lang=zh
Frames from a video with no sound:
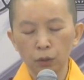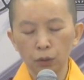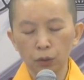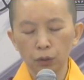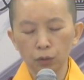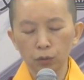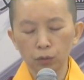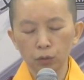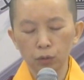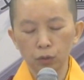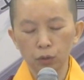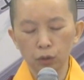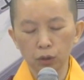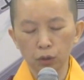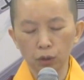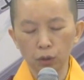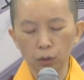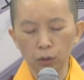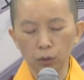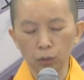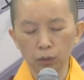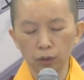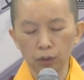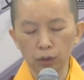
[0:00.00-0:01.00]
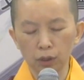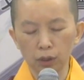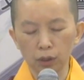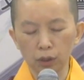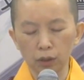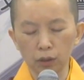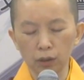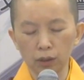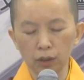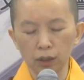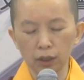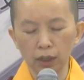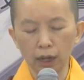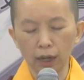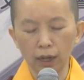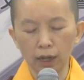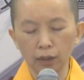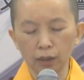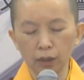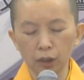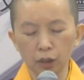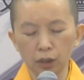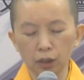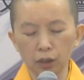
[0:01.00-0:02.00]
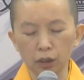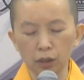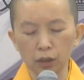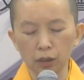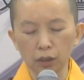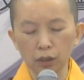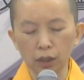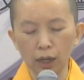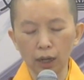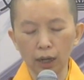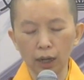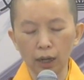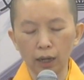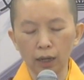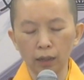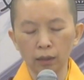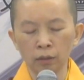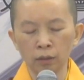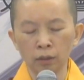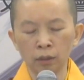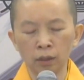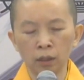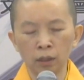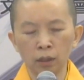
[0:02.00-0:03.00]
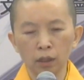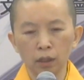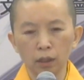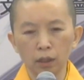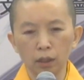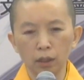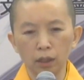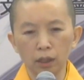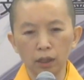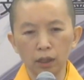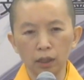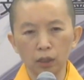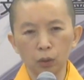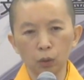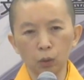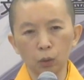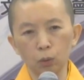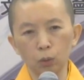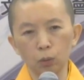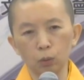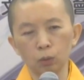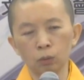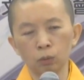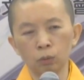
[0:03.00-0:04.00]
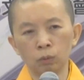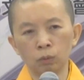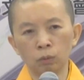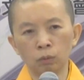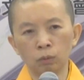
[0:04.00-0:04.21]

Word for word: 用咒字加持他离苦。